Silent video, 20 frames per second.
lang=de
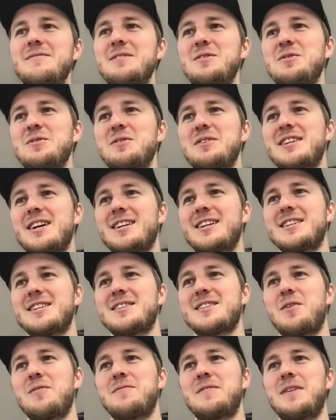wie du schon gesagt hast,
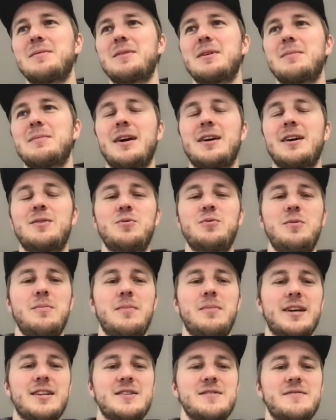zur Aufgabe gemacht,
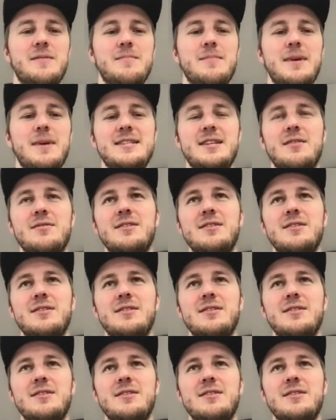Gutenberg zu verbessern